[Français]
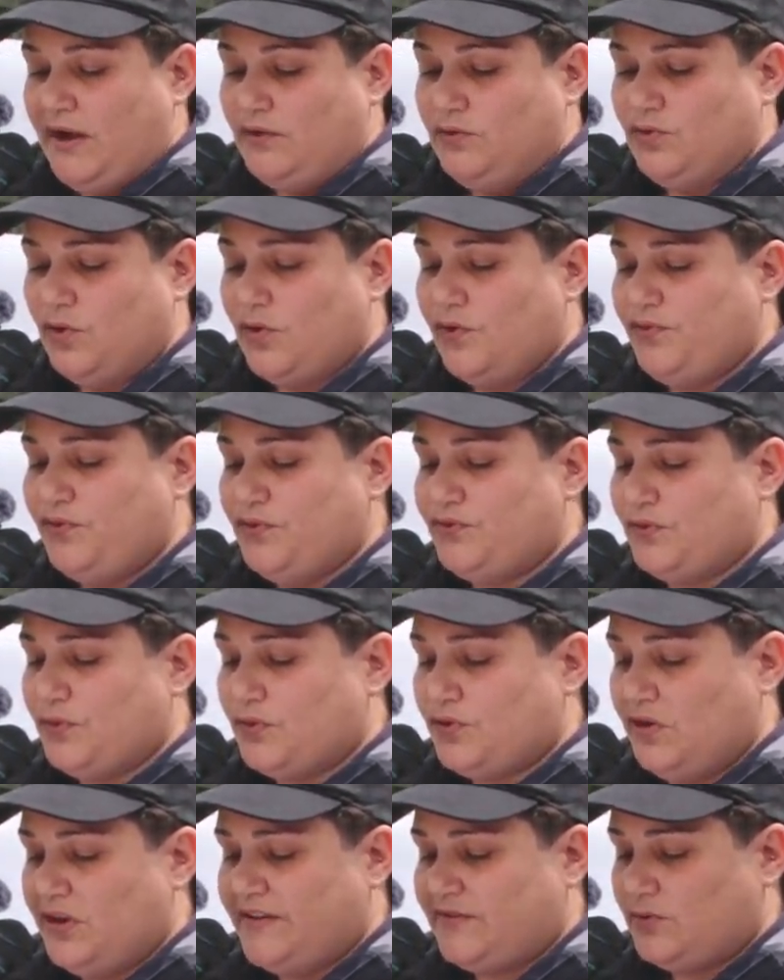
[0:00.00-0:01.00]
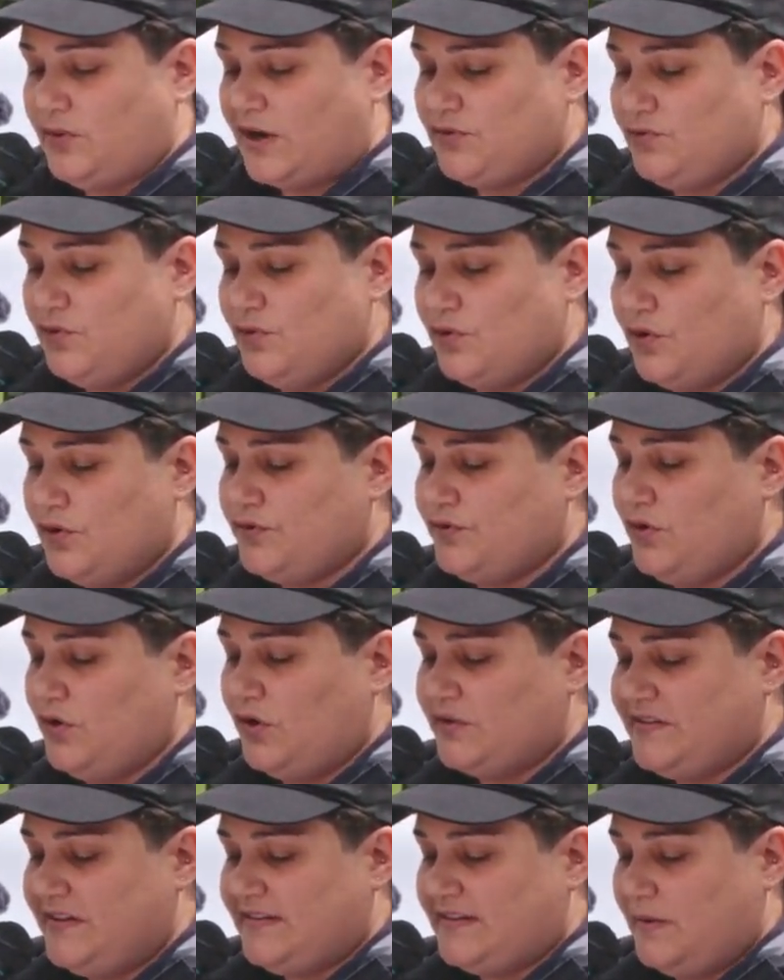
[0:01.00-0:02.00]
Nous refusons que l'histoire douloureuse de
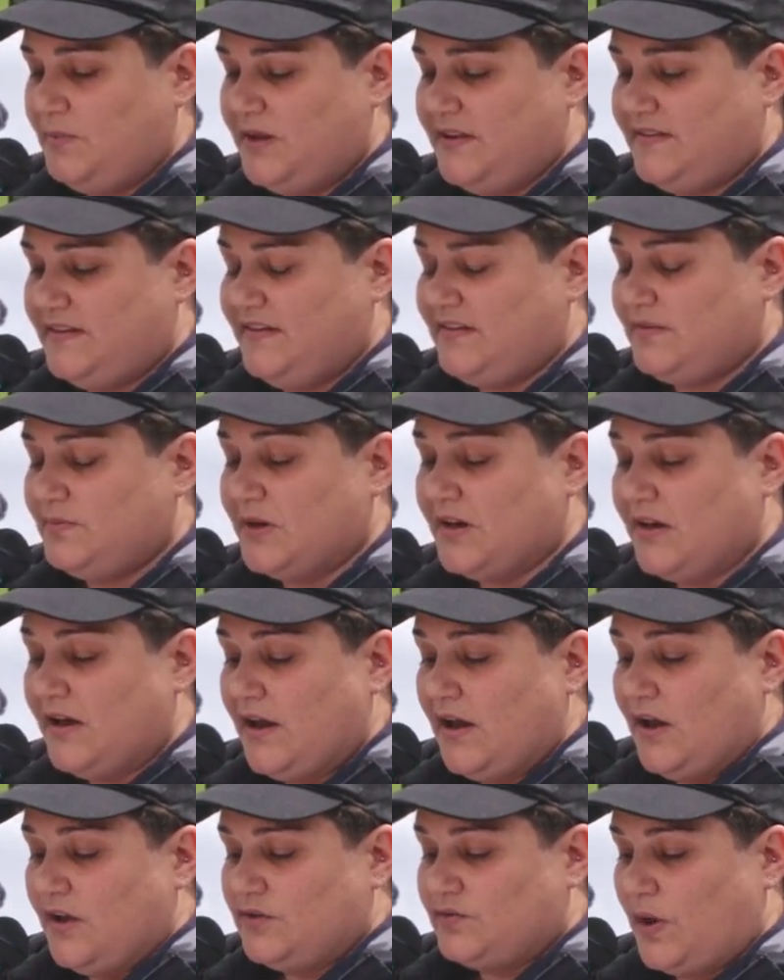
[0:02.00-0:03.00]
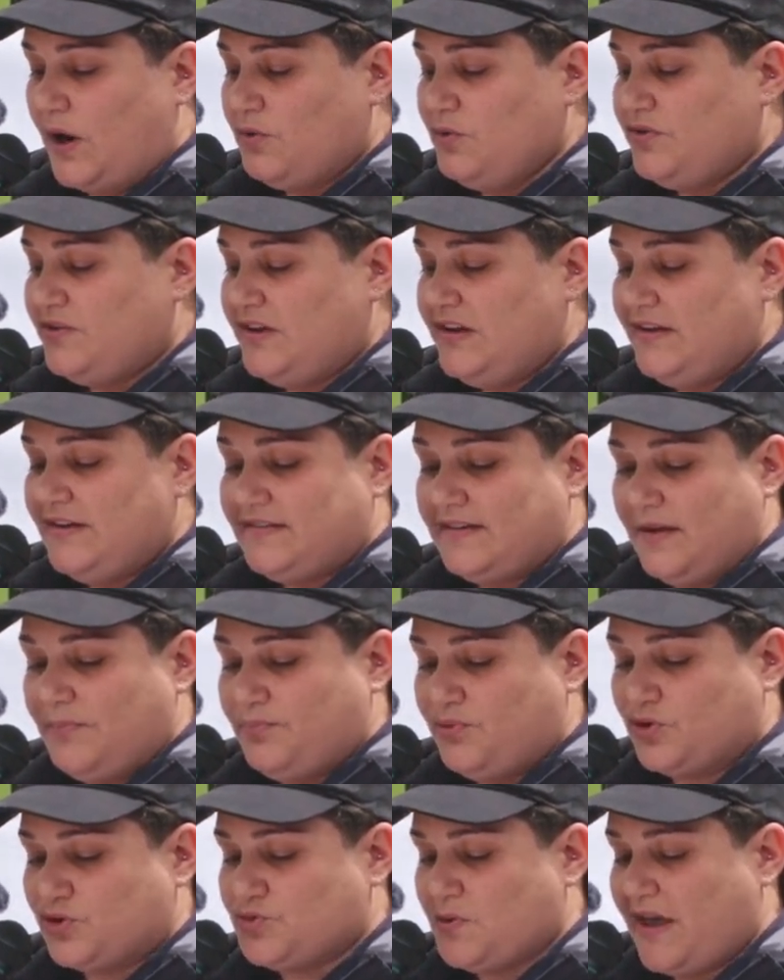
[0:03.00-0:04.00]
l'antisémitisme soit utilisée
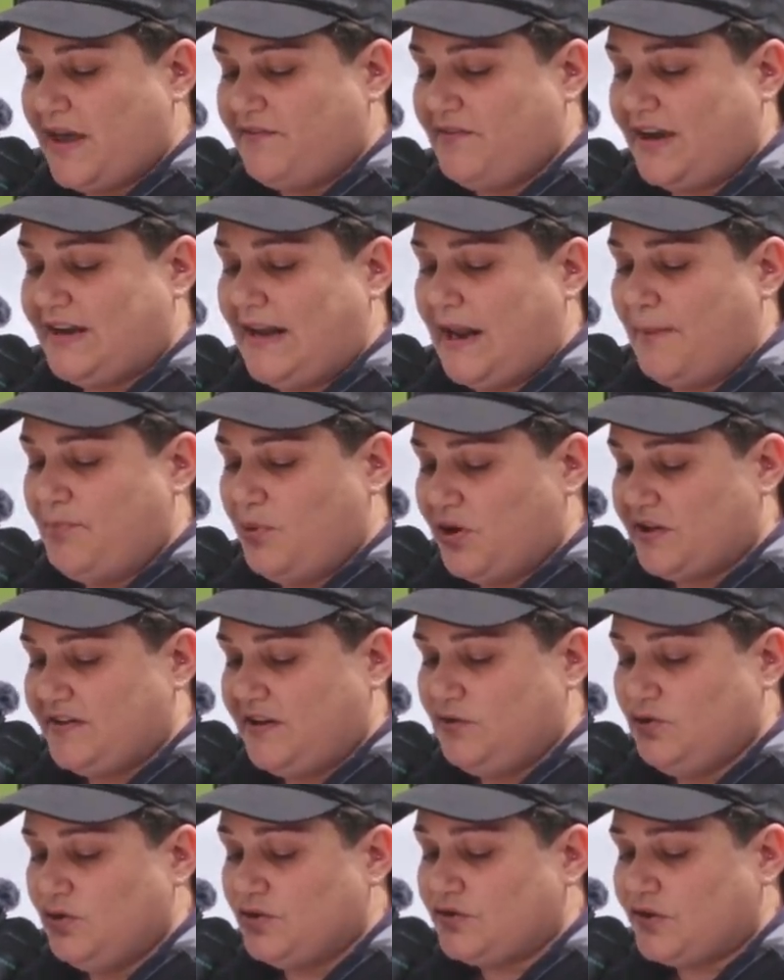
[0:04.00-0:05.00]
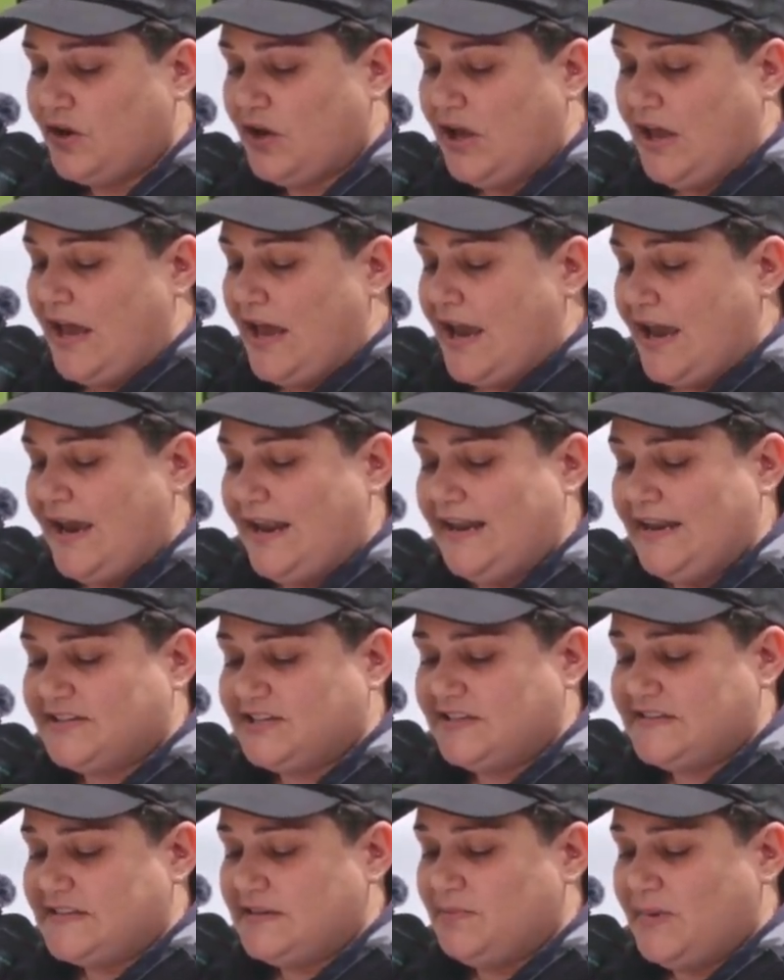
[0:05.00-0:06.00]
pour jouer avec la peur des nôtres et
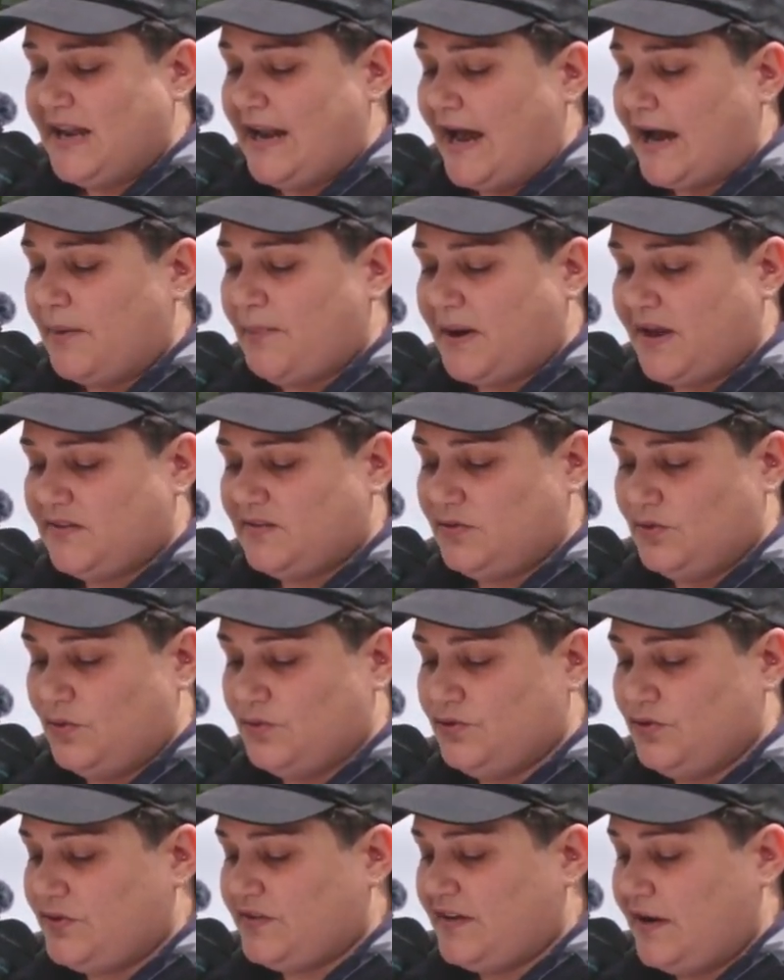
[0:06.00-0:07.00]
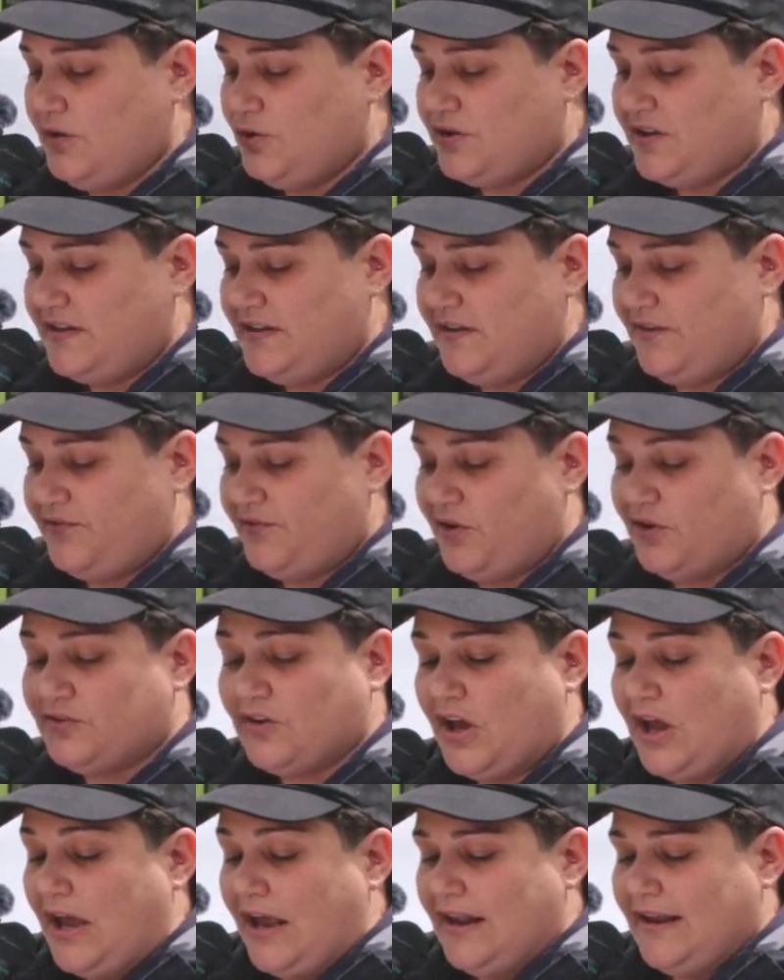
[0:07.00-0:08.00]
légitimer la répression de celles qui
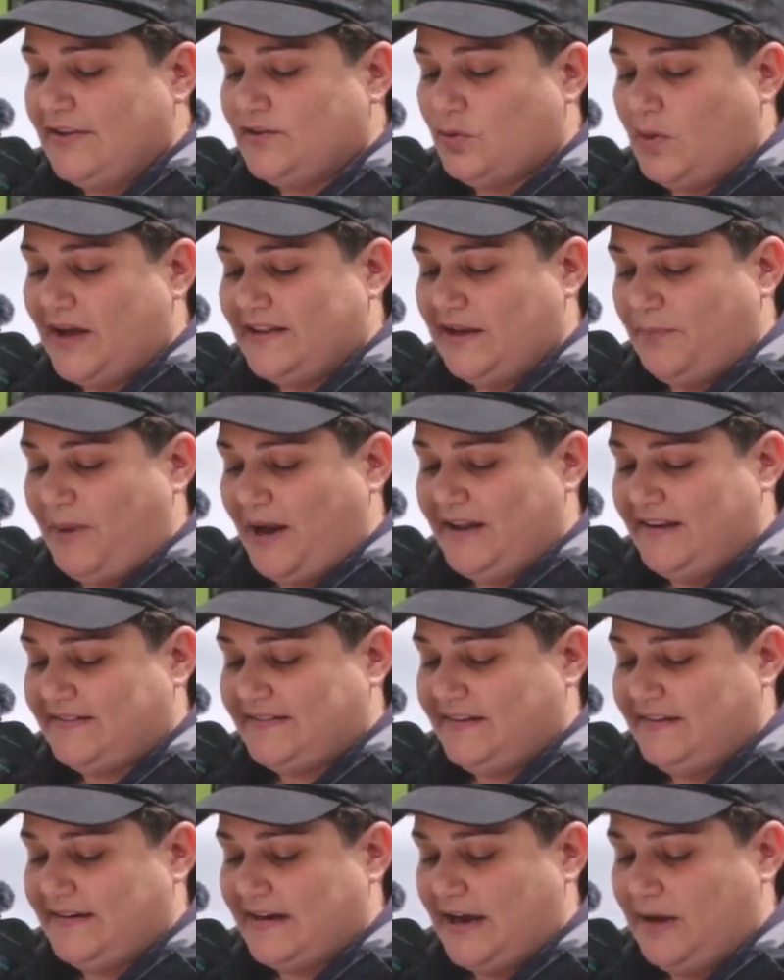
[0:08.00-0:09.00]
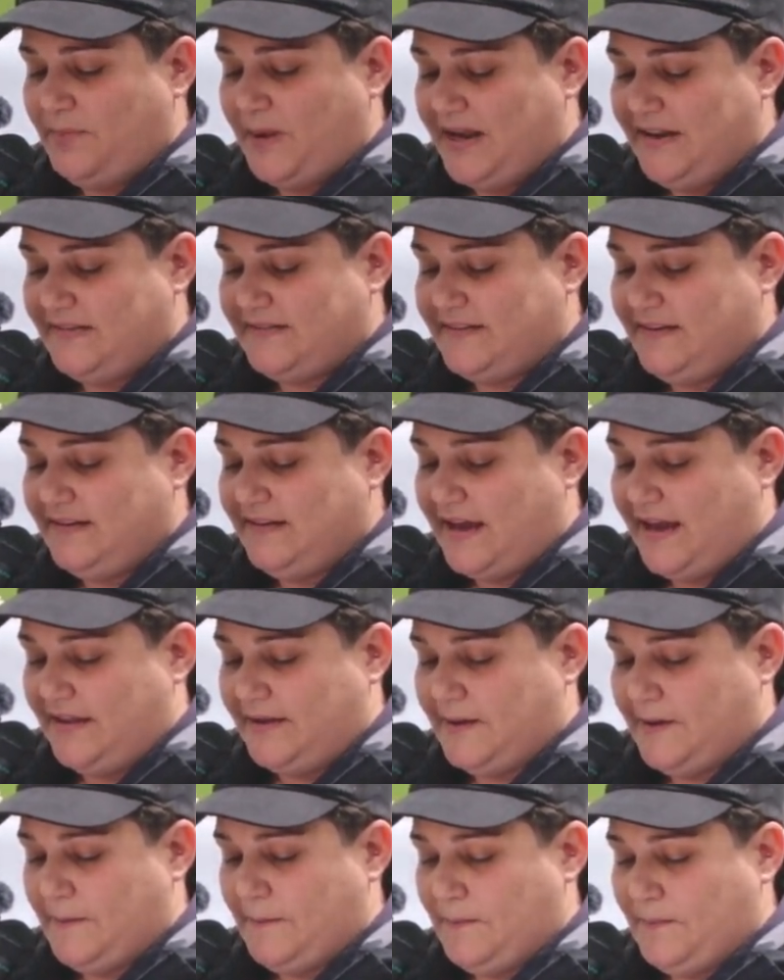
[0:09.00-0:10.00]
défendent les droits des Palestiniens et
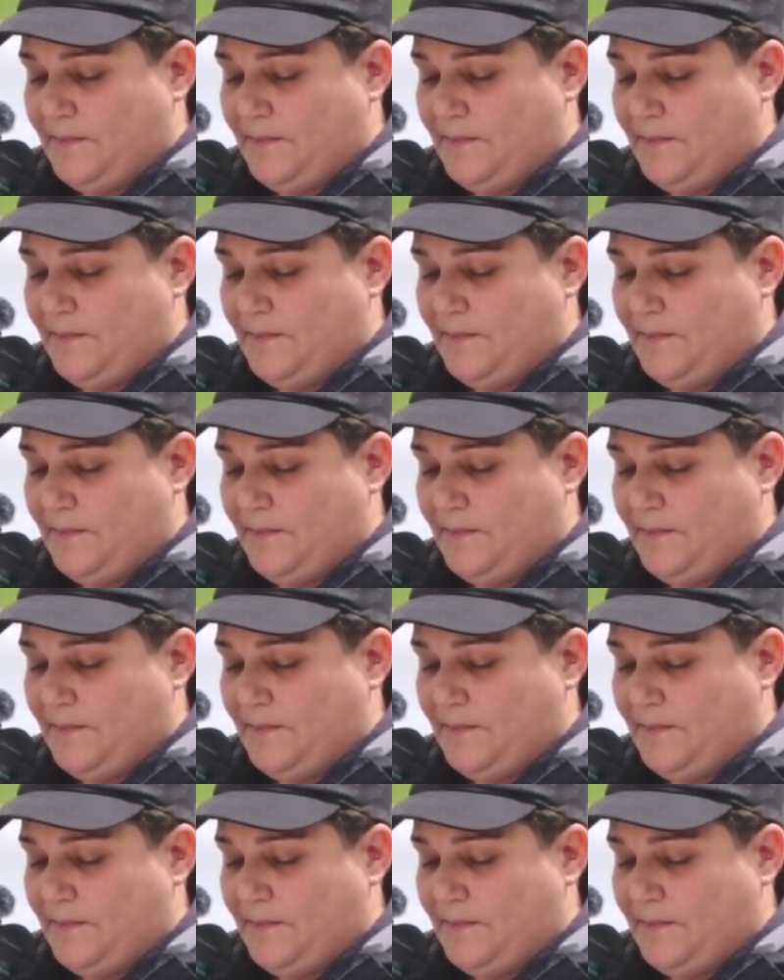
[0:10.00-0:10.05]
Palestiniennes.